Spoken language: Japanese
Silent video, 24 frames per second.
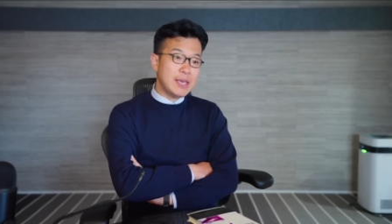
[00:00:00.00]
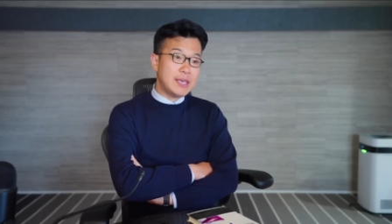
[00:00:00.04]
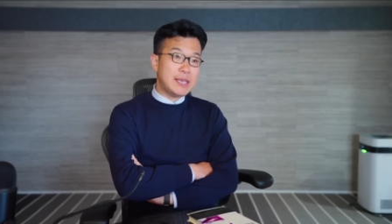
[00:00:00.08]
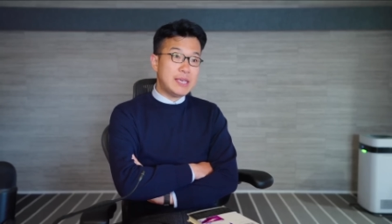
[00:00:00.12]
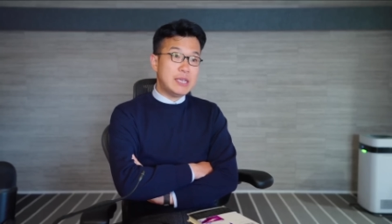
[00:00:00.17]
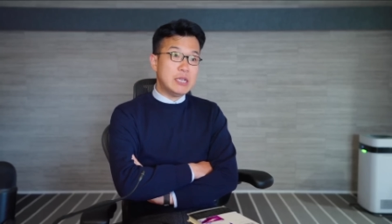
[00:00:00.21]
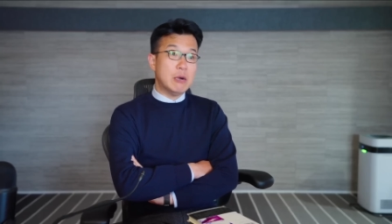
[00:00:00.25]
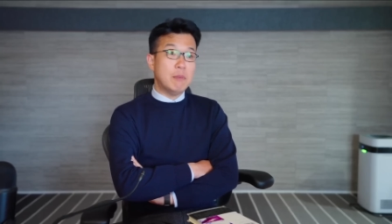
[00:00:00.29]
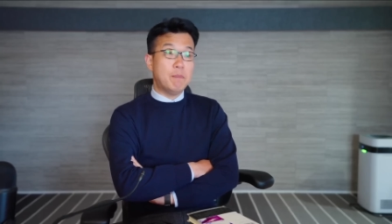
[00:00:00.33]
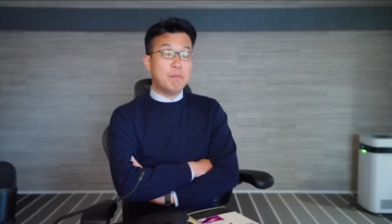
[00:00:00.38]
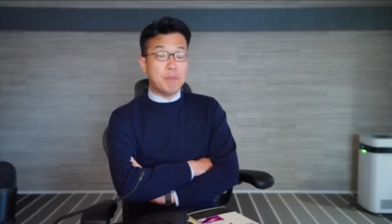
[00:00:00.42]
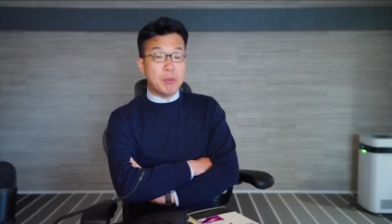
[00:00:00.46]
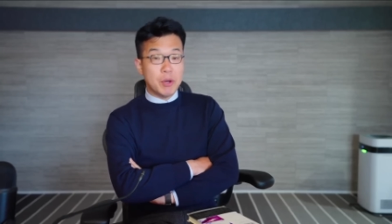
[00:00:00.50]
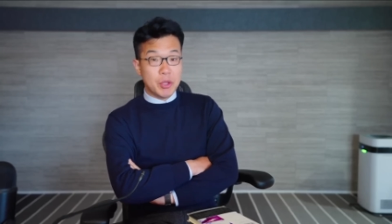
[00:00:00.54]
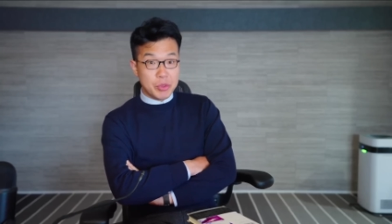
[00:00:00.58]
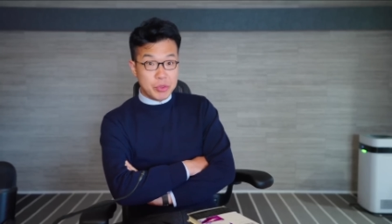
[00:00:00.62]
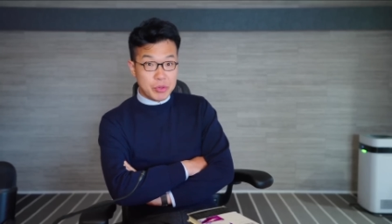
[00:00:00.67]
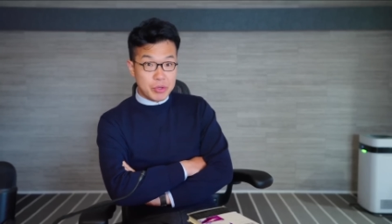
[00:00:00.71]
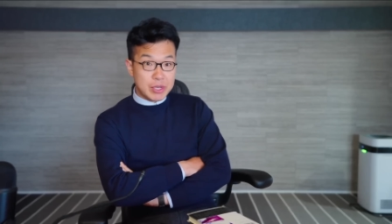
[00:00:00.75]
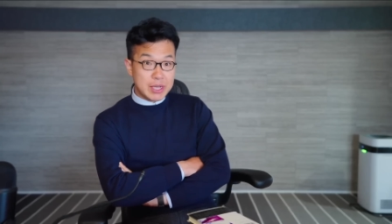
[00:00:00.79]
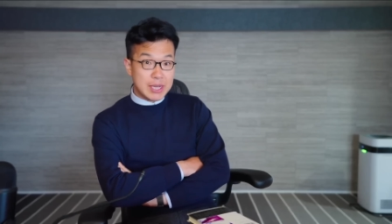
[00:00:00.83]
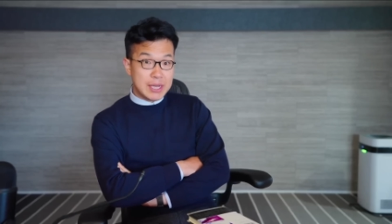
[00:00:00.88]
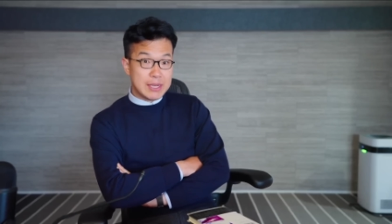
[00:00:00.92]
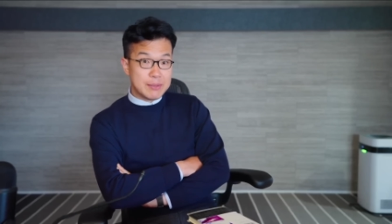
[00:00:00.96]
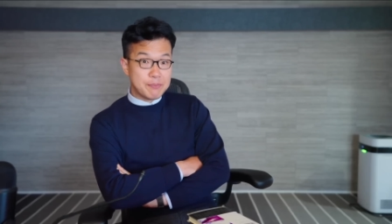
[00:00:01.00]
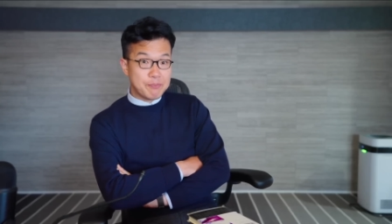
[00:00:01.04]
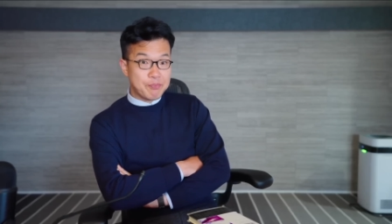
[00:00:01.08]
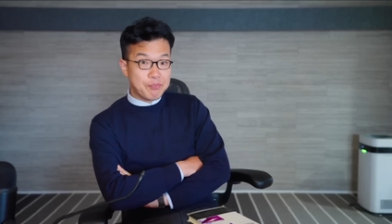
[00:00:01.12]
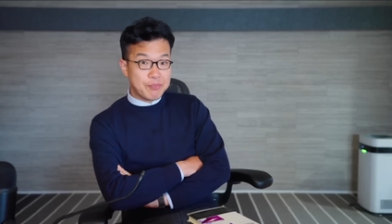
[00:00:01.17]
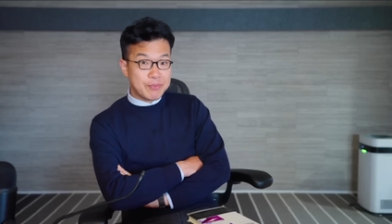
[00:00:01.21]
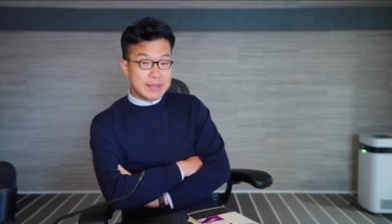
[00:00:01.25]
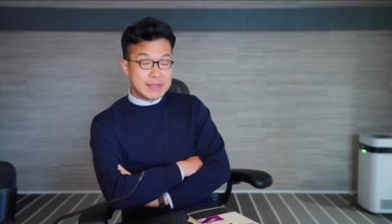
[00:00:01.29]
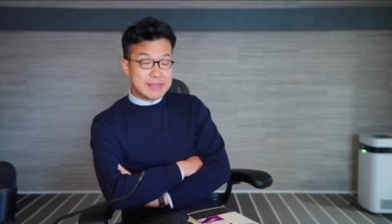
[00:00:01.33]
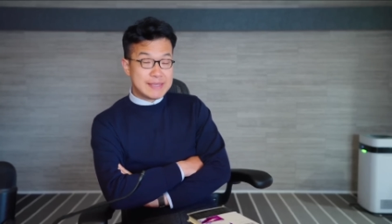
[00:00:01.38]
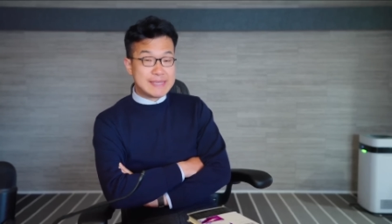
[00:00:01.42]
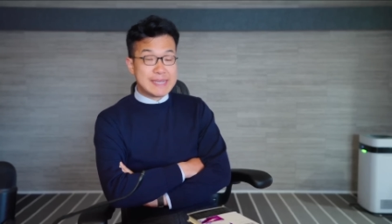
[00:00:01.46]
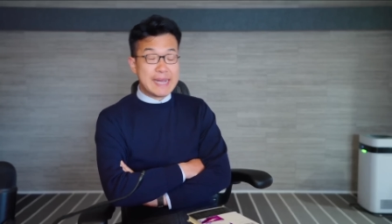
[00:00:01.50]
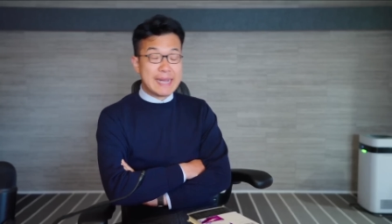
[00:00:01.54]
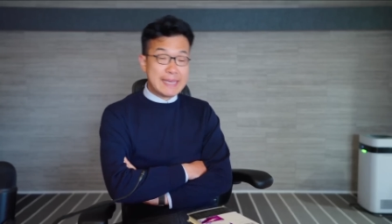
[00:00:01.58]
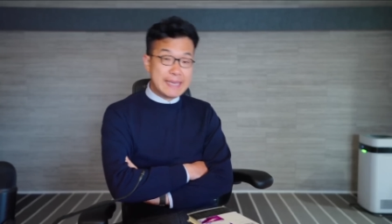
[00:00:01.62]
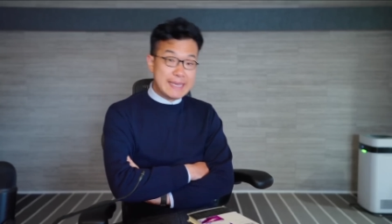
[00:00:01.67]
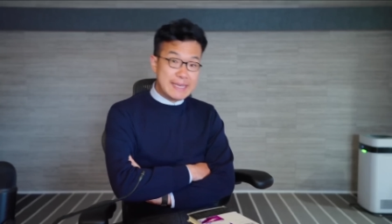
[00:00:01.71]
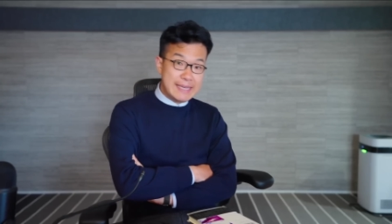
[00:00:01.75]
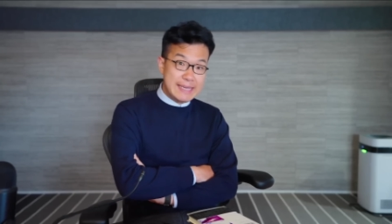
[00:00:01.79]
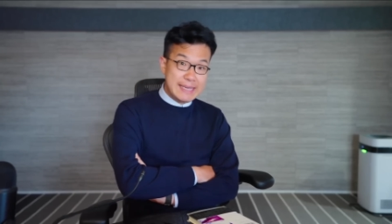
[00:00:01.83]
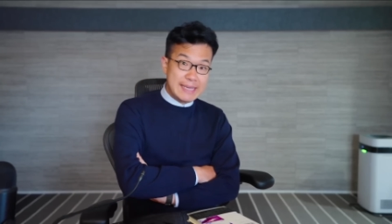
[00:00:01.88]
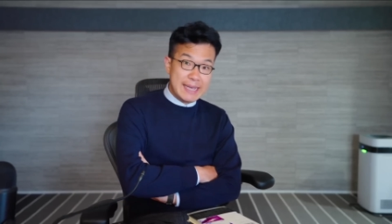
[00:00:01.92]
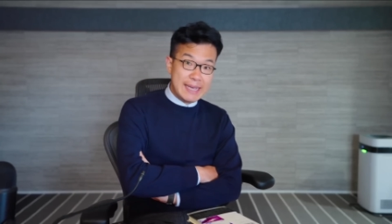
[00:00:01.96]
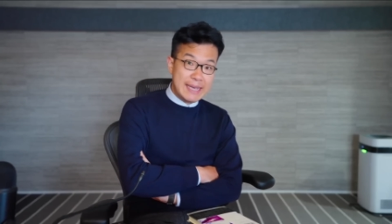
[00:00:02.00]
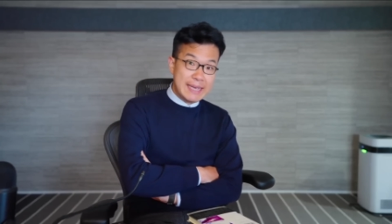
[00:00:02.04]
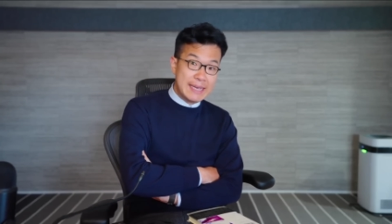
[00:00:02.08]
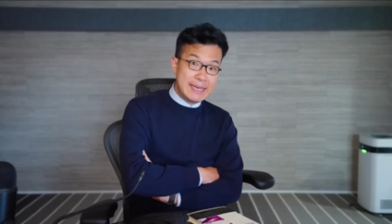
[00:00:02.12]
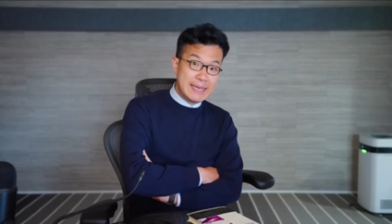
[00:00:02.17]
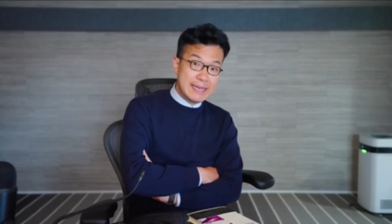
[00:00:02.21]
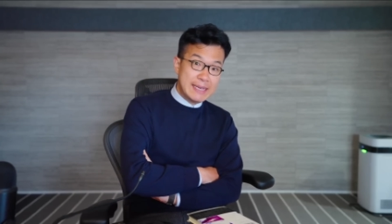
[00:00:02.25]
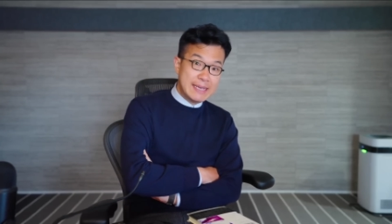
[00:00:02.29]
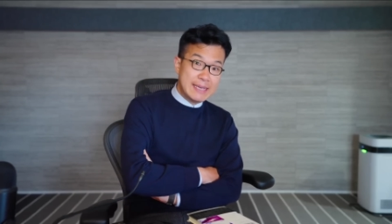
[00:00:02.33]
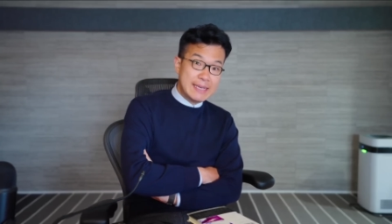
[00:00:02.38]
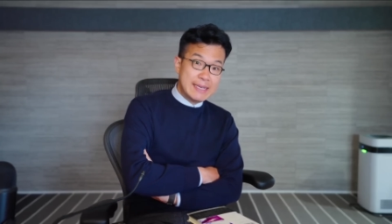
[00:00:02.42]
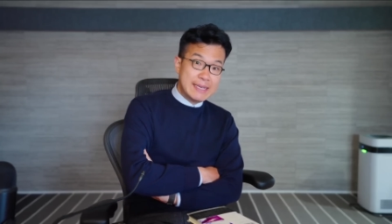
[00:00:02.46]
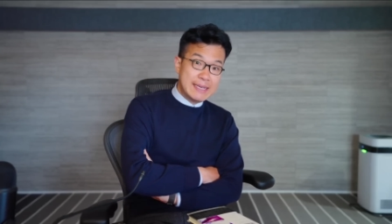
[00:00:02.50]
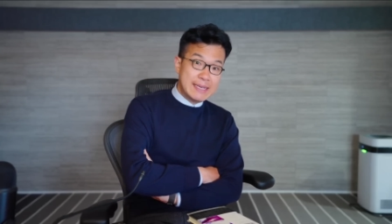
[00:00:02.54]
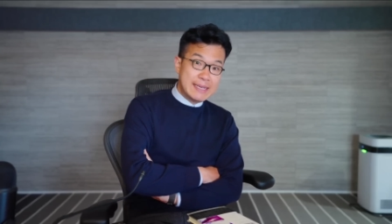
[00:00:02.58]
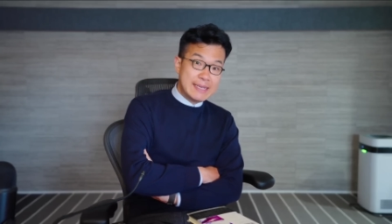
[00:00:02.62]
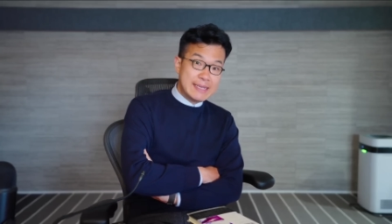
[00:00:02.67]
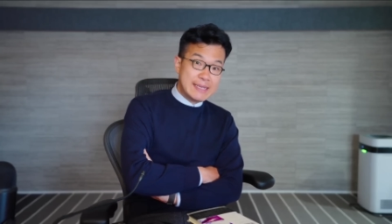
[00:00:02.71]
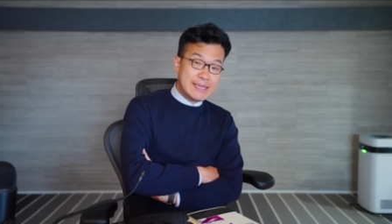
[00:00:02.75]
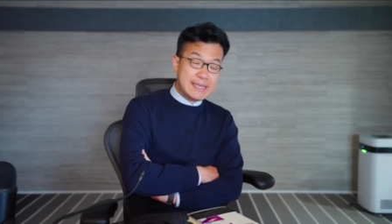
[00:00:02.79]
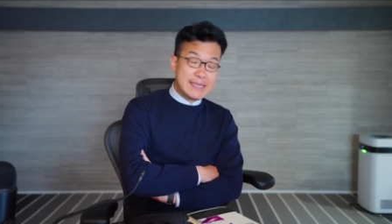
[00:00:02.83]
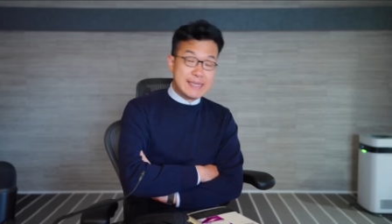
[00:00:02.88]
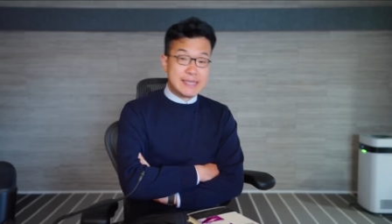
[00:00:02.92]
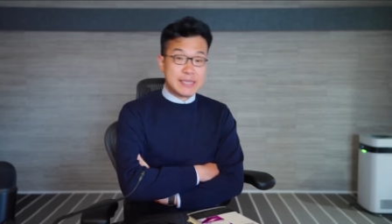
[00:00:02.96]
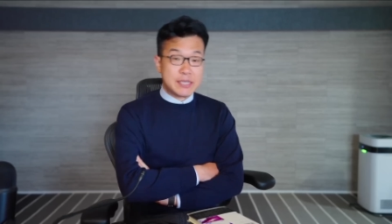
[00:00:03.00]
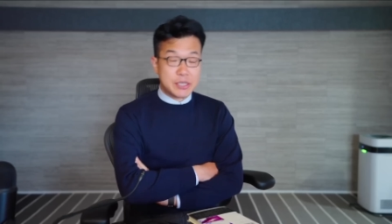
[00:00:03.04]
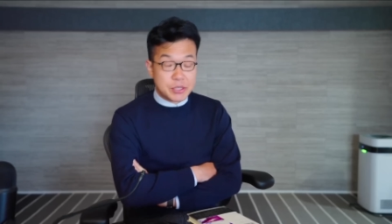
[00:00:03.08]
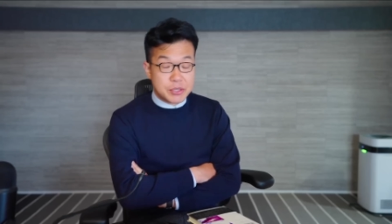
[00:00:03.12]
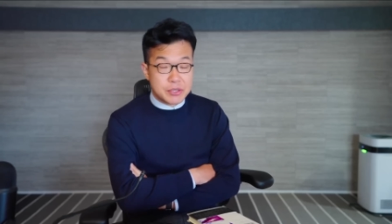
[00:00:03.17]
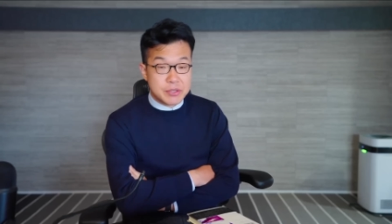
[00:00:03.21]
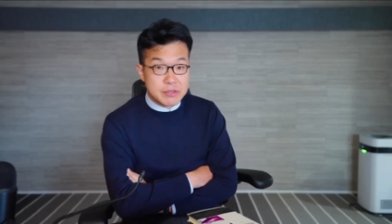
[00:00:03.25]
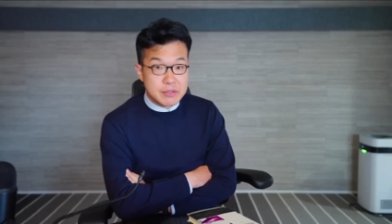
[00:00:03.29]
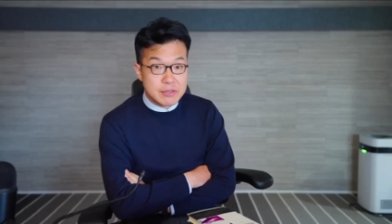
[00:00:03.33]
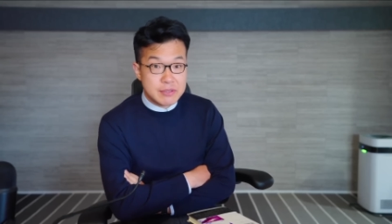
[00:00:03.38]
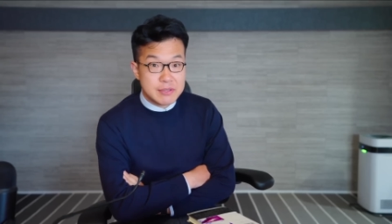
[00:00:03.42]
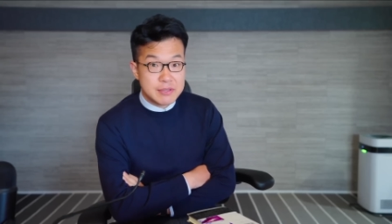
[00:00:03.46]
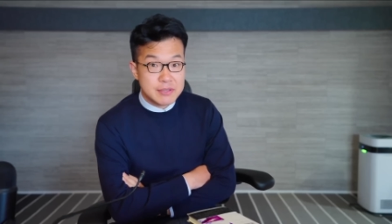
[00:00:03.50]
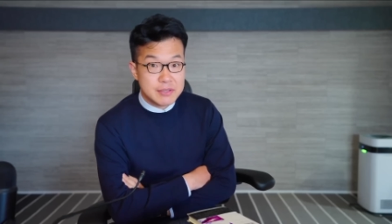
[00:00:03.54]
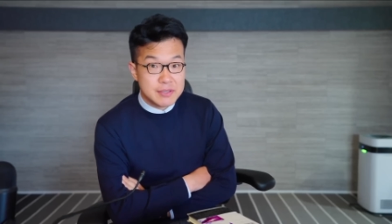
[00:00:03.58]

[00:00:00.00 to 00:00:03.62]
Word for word: ギロッポンとか、ザギンで、シス、